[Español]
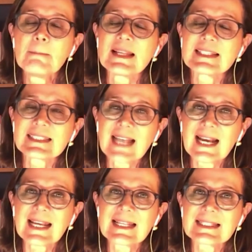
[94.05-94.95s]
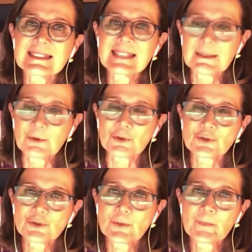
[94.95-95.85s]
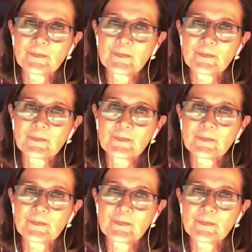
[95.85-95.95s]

mensajes de voz.